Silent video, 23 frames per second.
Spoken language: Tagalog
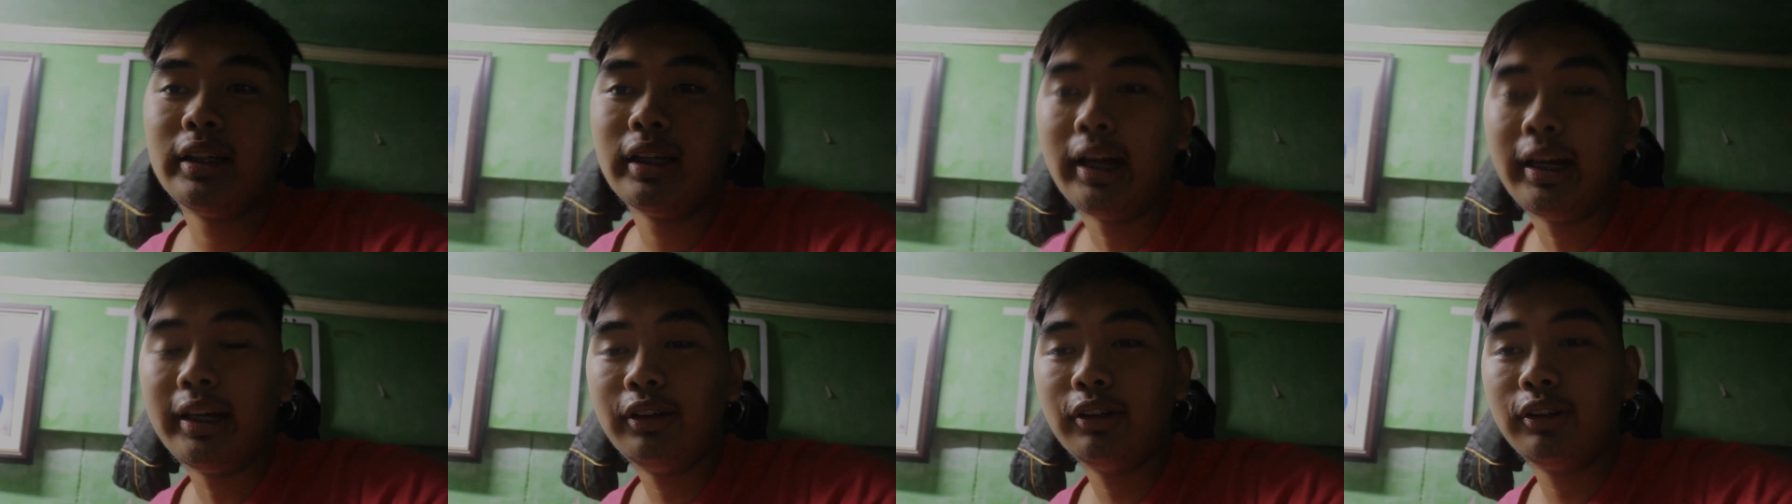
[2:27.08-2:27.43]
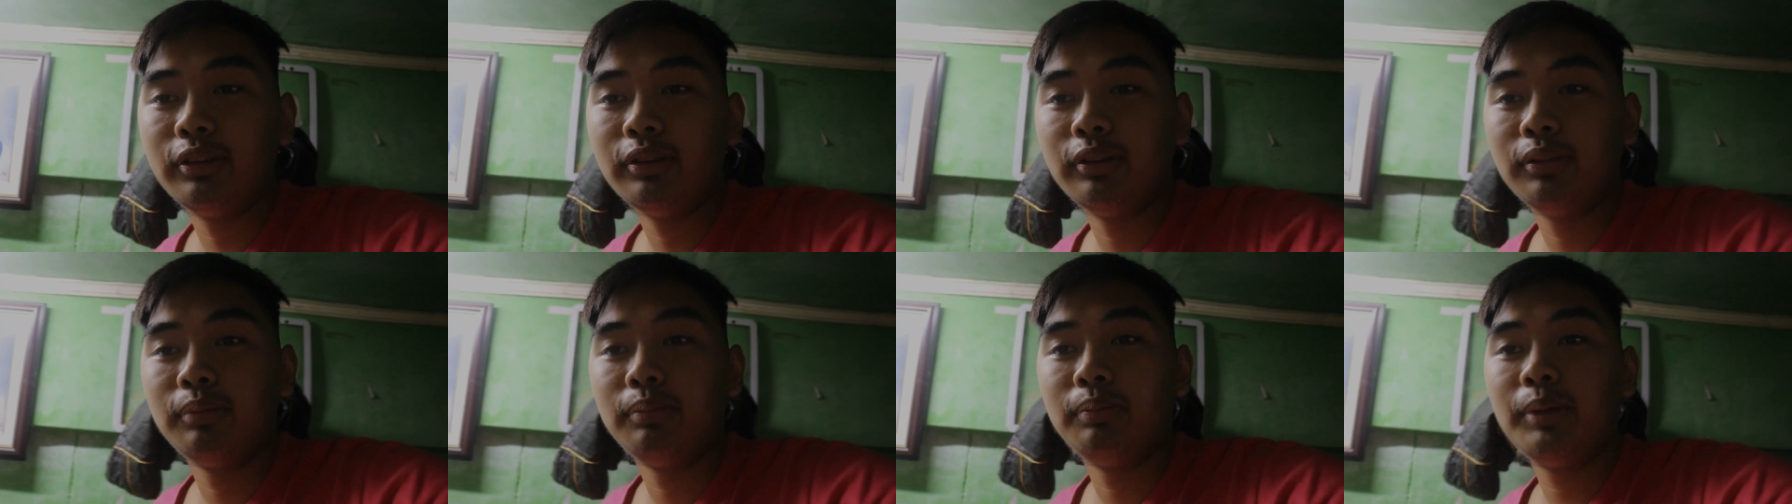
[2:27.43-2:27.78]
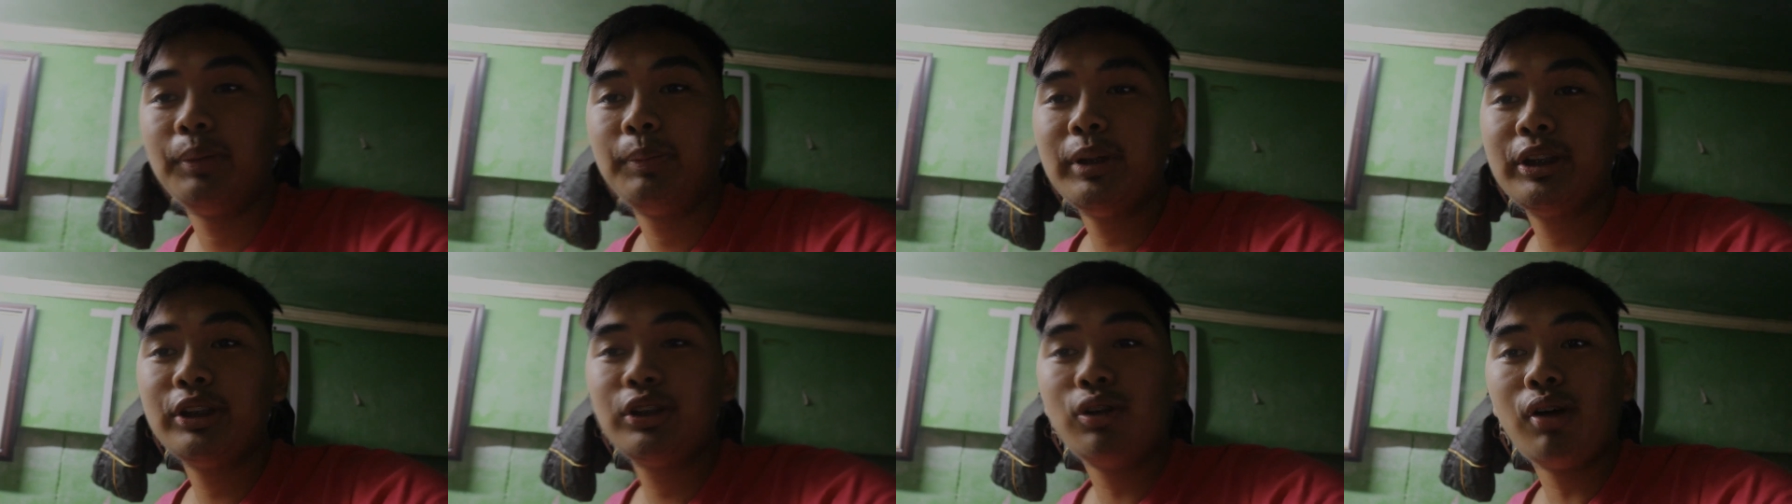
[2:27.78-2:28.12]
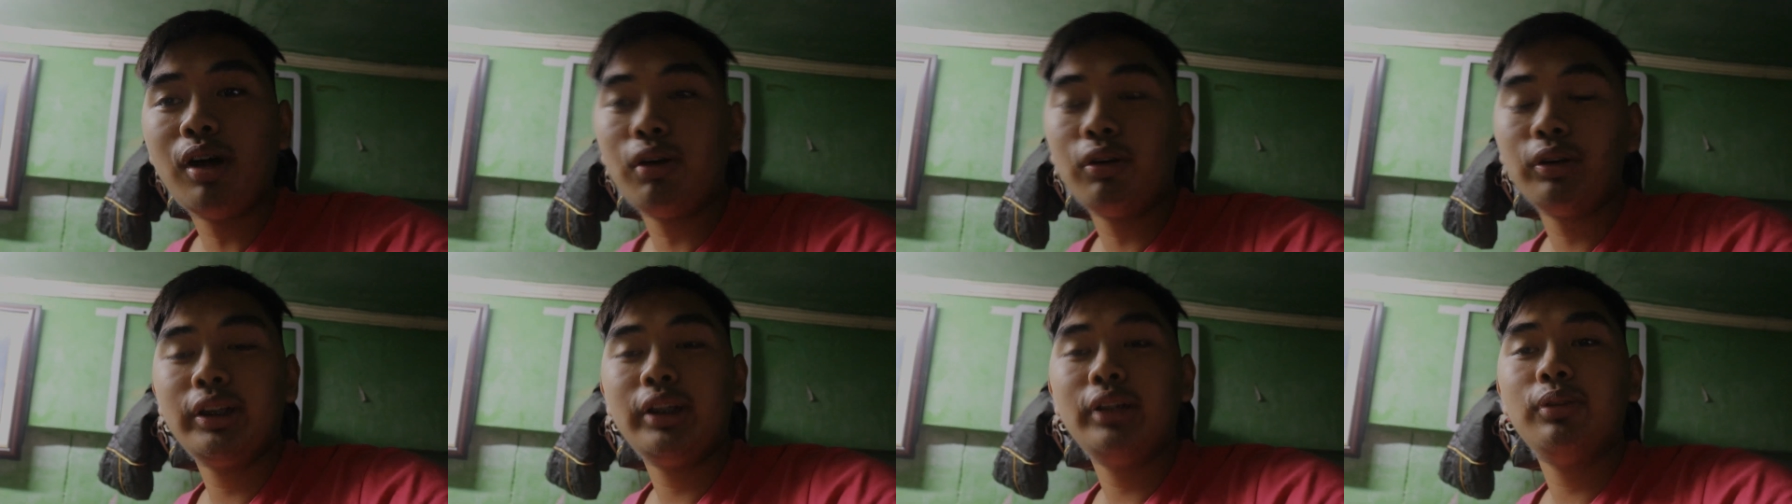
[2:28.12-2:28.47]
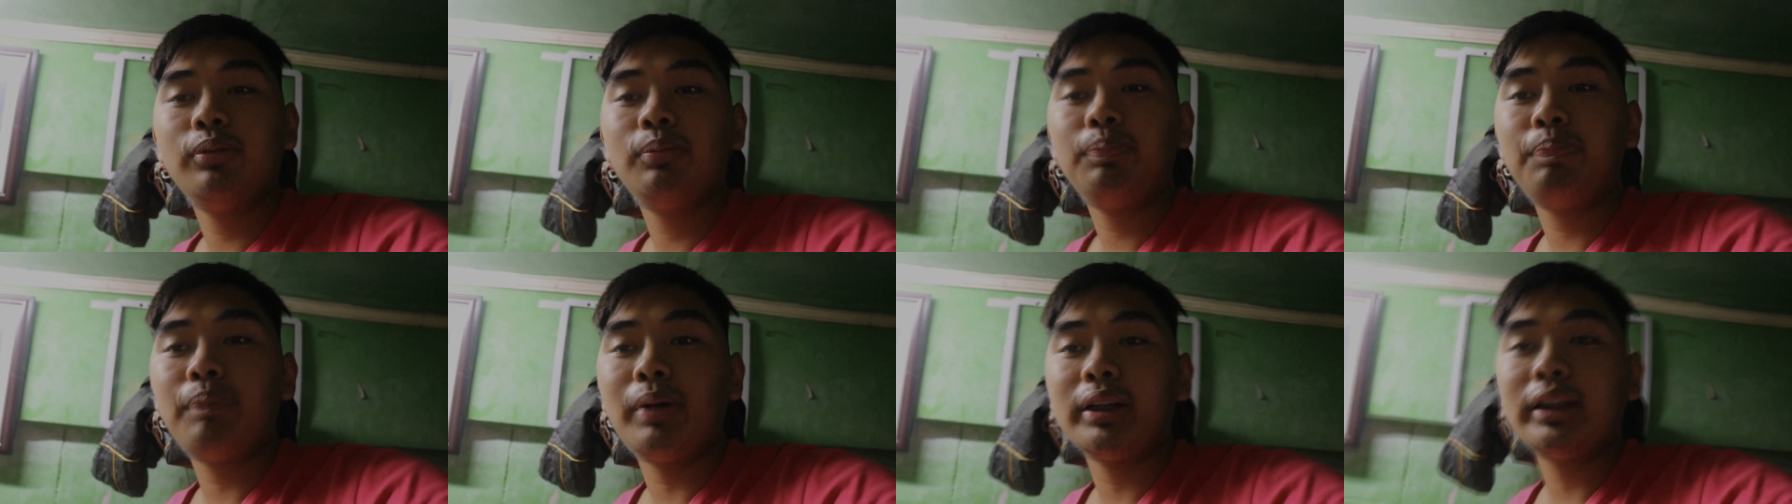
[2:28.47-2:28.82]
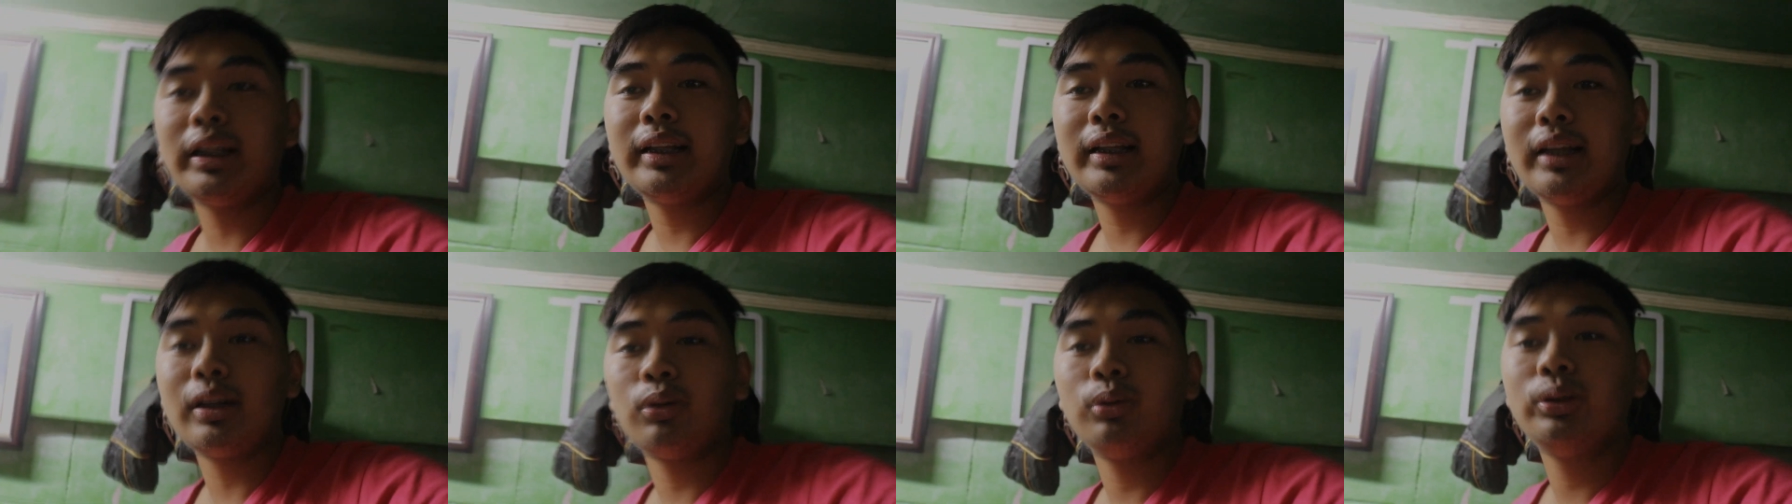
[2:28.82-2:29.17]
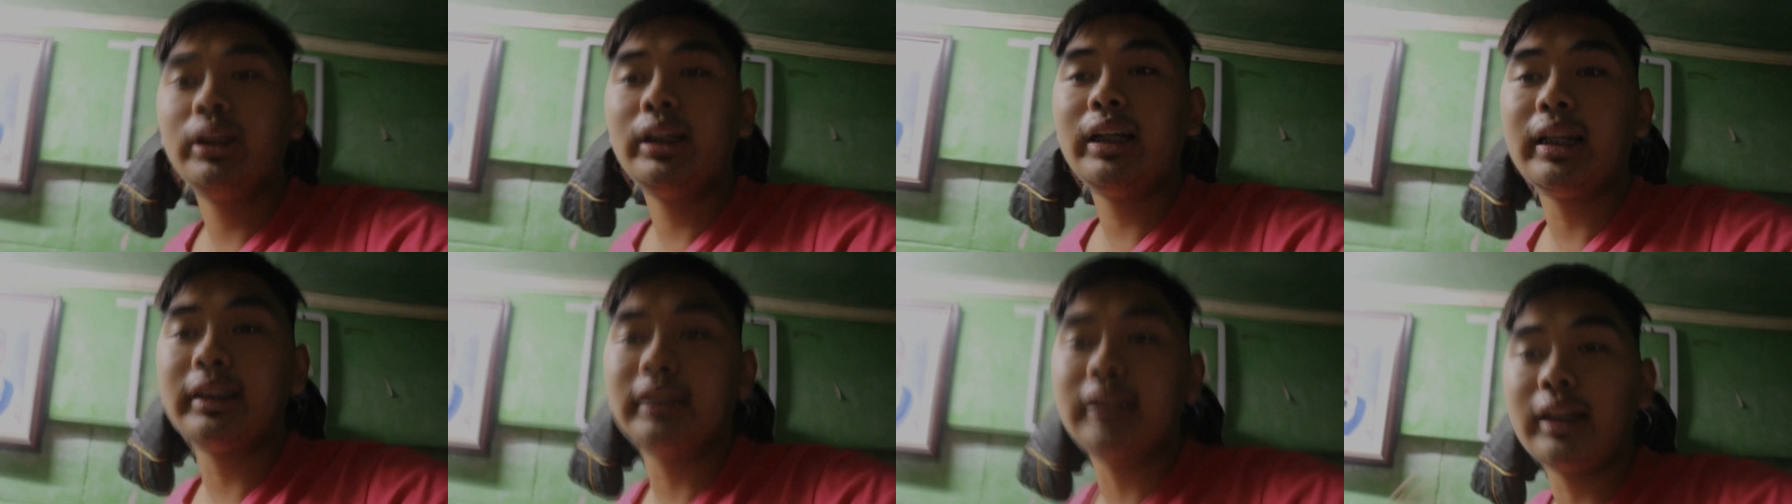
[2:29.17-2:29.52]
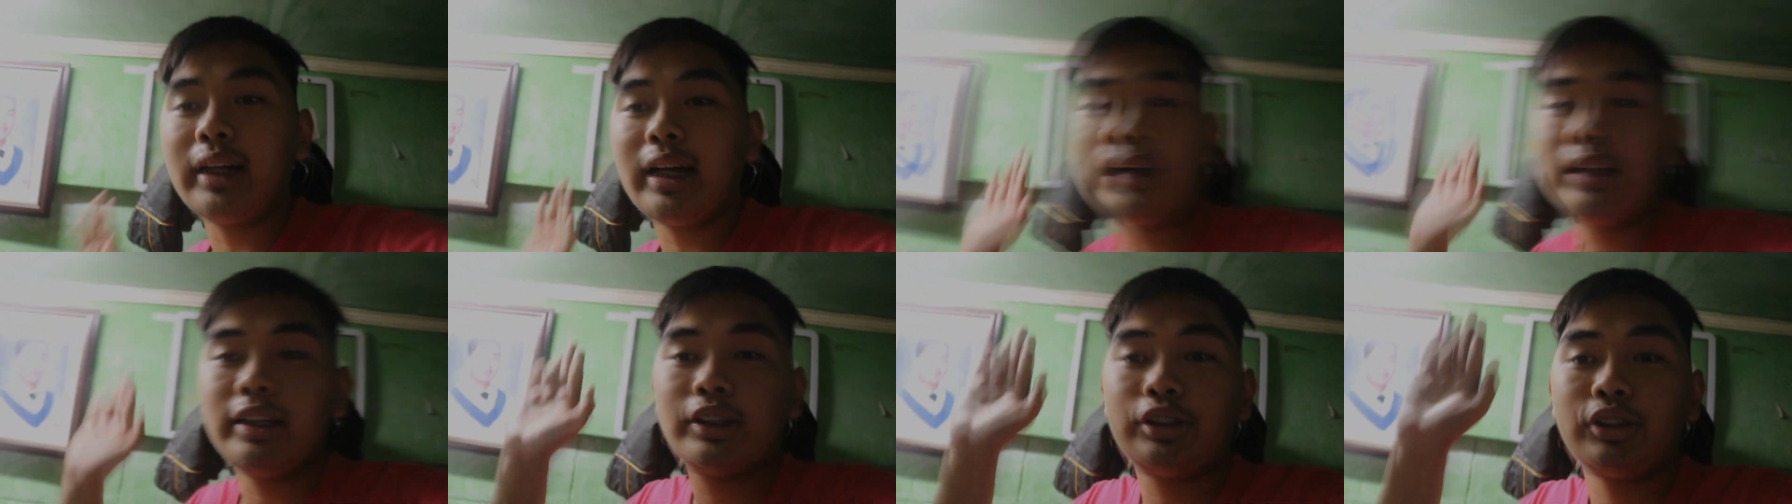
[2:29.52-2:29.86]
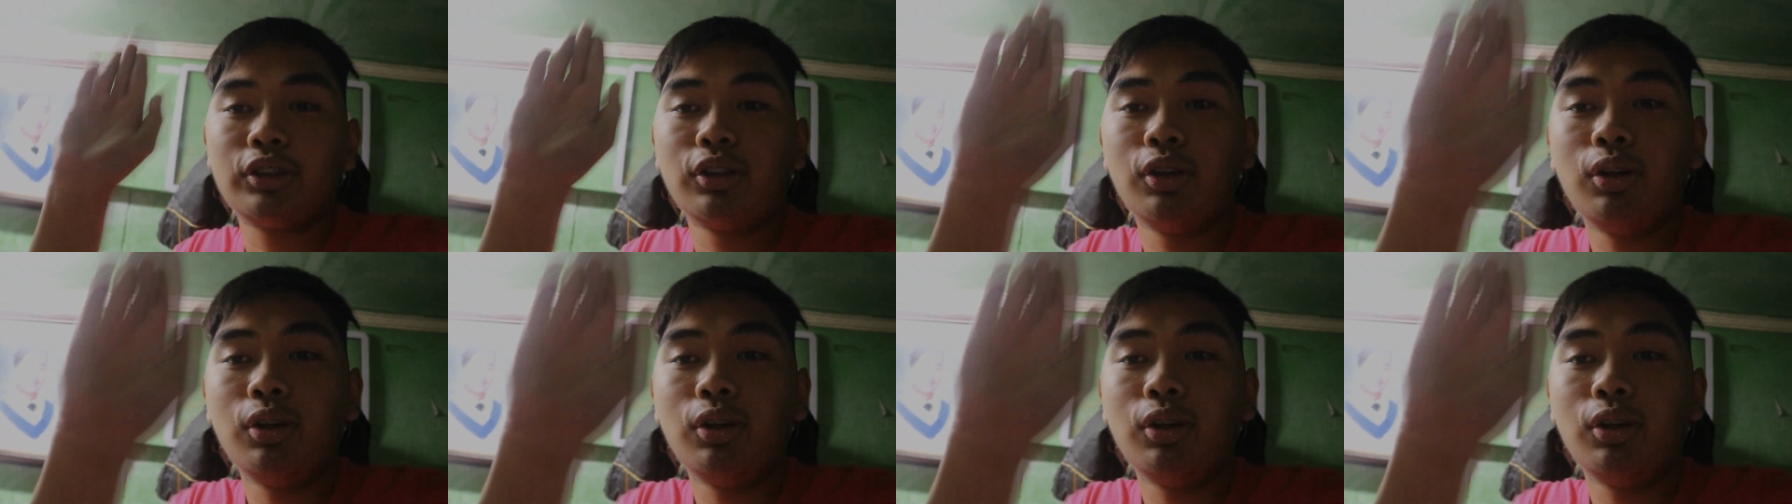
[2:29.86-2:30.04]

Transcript: Ayun, bibidyoan ko na yung paglalaro nila. Tara, let's